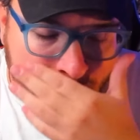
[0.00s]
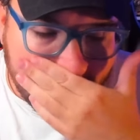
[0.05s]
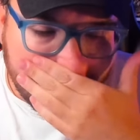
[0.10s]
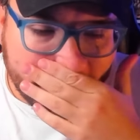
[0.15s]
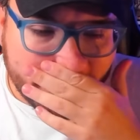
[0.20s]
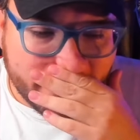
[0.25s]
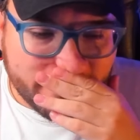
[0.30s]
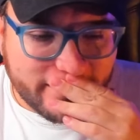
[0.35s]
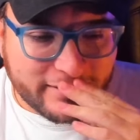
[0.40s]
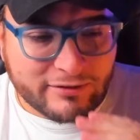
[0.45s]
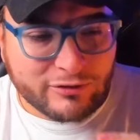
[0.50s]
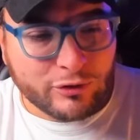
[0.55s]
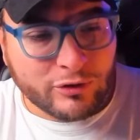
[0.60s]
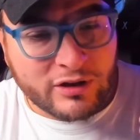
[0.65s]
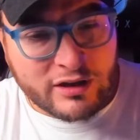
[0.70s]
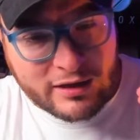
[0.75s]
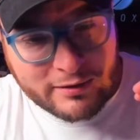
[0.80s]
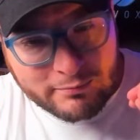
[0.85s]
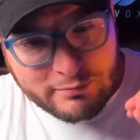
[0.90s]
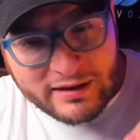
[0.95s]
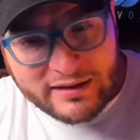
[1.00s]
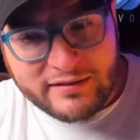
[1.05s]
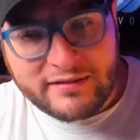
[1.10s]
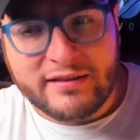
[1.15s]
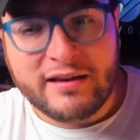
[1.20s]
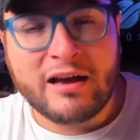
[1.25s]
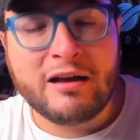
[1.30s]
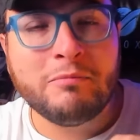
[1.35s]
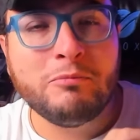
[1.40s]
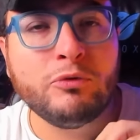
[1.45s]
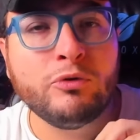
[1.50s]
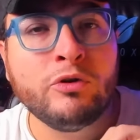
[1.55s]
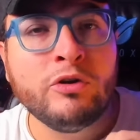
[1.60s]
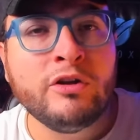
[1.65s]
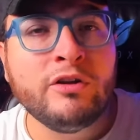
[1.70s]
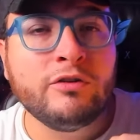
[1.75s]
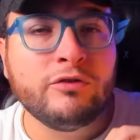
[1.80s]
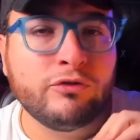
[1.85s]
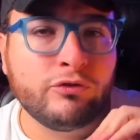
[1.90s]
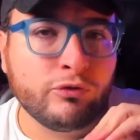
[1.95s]
Intanto mettiamo
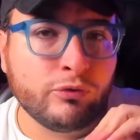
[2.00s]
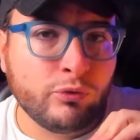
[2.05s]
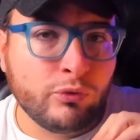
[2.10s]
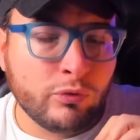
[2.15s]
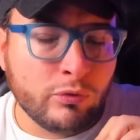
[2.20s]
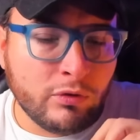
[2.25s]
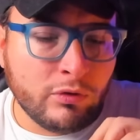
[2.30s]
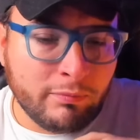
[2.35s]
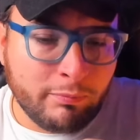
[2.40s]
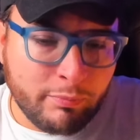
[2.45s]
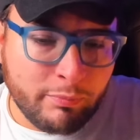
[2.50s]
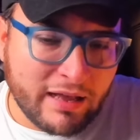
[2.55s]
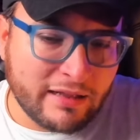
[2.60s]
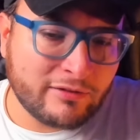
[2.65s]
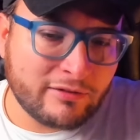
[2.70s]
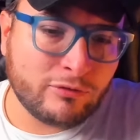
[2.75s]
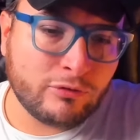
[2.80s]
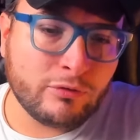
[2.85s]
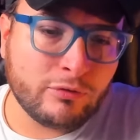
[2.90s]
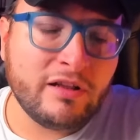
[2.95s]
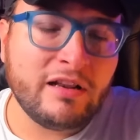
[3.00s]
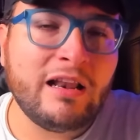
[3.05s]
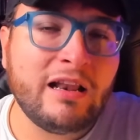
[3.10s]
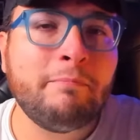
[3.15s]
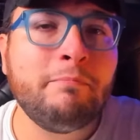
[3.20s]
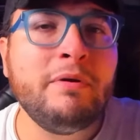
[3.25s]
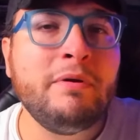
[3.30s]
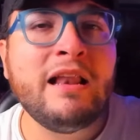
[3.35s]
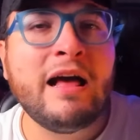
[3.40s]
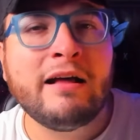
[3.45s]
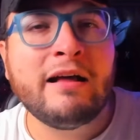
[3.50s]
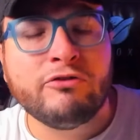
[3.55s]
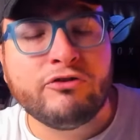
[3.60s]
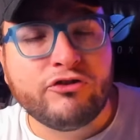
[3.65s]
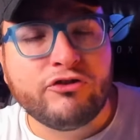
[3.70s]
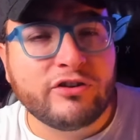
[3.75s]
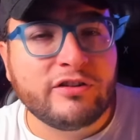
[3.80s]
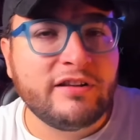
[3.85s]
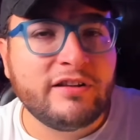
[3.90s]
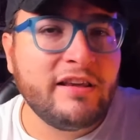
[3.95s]
sul piatto della
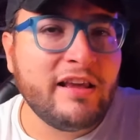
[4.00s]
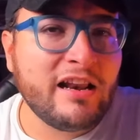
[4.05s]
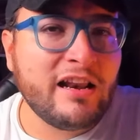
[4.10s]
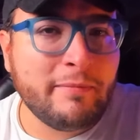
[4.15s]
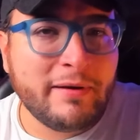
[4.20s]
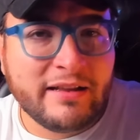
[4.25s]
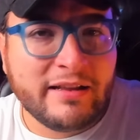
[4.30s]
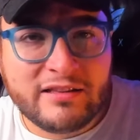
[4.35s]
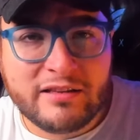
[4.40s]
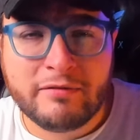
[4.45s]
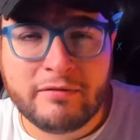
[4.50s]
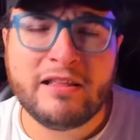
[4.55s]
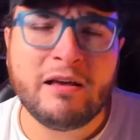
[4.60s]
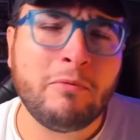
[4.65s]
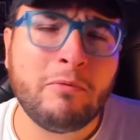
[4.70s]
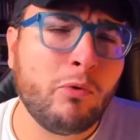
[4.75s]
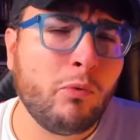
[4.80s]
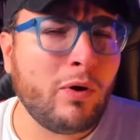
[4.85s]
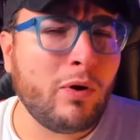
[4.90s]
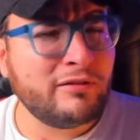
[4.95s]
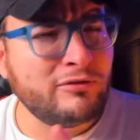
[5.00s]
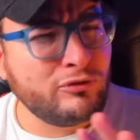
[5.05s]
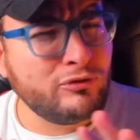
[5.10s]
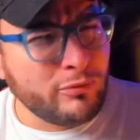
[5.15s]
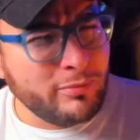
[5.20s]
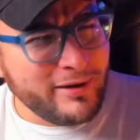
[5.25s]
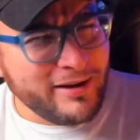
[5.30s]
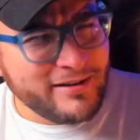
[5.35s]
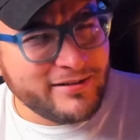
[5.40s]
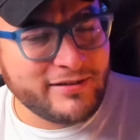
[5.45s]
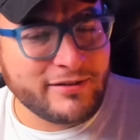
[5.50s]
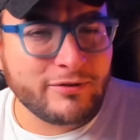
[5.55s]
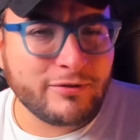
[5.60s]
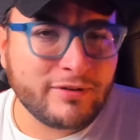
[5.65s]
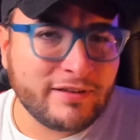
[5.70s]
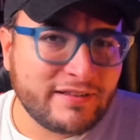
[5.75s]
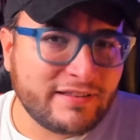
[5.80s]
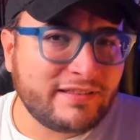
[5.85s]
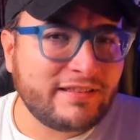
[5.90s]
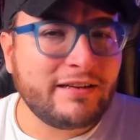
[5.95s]
bilancia degli elementi, vediamo quanto pesano
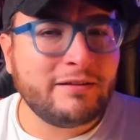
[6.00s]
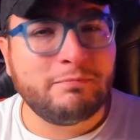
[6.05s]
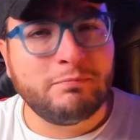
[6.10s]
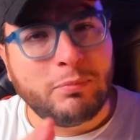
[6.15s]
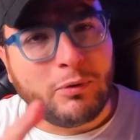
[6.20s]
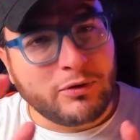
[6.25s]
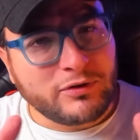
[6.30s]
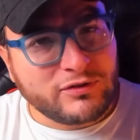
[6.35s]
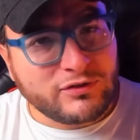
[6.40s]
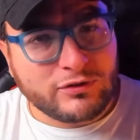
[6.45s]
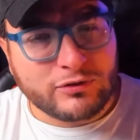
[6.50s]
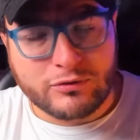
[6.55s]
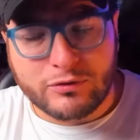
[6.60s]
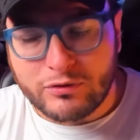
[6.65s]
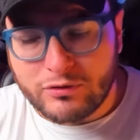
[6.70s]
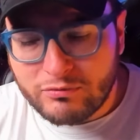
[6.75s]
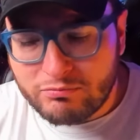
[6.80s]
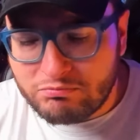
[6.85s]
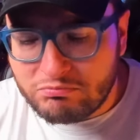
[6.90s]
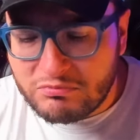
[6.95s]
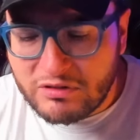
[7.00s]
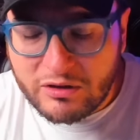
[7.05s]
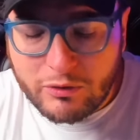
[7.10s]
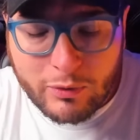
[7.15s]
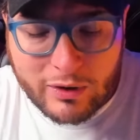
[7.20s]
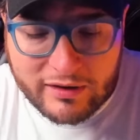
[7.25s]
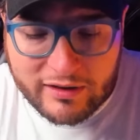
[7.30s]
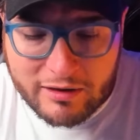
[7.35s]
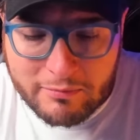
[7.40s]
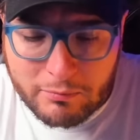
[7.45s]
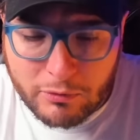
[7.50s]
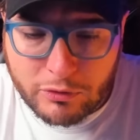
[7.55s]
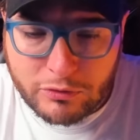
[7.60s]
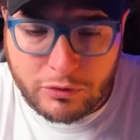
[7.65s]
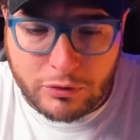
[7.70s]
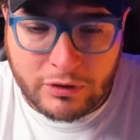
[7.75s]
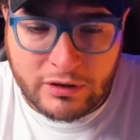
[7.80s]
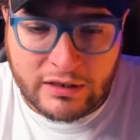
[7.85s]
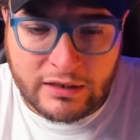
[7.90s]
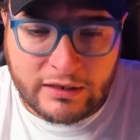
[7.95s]
e se possono in, in qualche
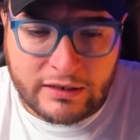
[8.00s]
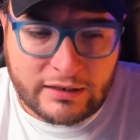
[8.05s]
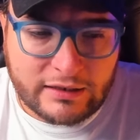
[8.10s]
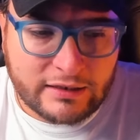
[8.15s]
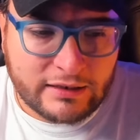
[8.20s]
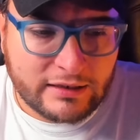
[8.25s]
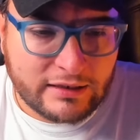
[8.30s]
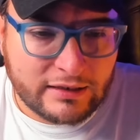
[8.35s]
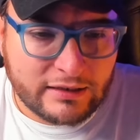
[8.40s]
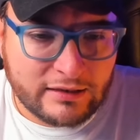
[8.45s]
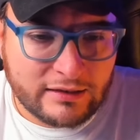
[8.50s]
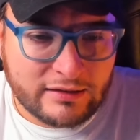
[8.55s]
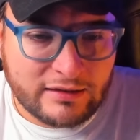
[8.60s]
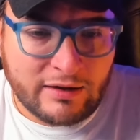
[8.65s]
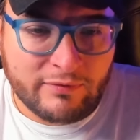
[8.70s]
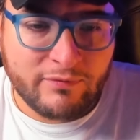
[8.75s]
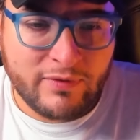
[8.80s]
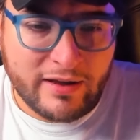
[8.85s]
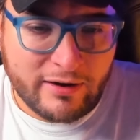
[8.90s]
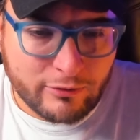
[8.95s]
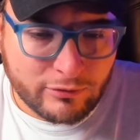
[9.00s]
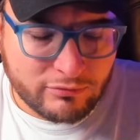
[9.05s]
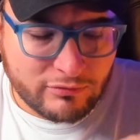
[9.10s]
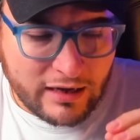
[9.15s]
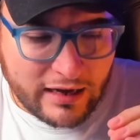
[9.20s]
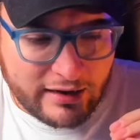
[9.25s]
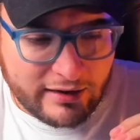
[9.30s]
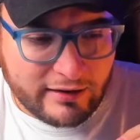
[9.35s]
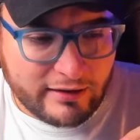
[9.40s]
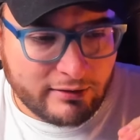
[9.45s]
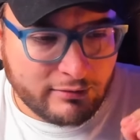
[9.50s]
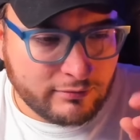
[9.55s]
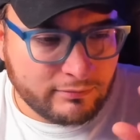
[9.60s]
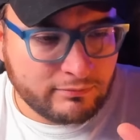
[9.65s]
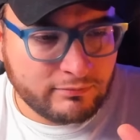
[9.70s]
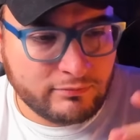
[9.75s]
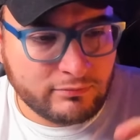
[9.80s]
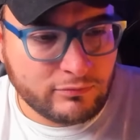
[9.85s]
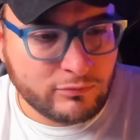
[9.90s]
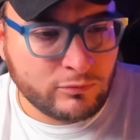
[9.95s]
modo eh, davvero dare
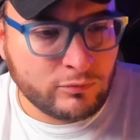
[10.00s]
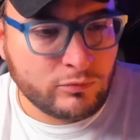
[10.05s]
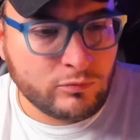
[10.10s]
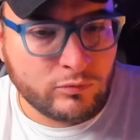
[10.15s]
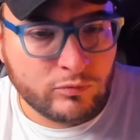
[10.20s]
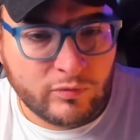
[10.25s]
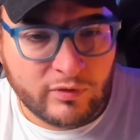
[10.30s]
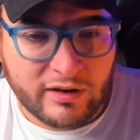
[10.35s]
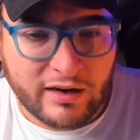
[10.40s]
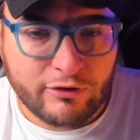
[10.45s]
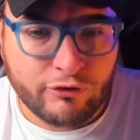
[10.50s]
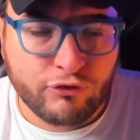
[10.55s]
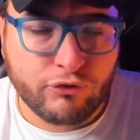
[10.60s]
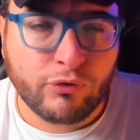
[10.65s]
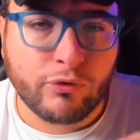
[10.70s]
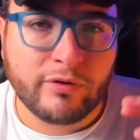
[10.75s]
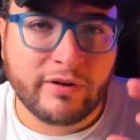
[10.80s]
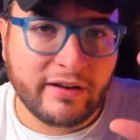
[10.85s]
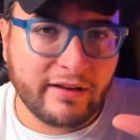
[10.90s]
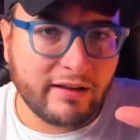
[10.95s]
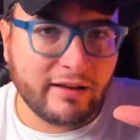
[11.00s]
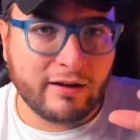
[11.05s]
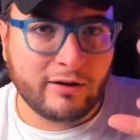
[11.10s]
mh, mm, ragione a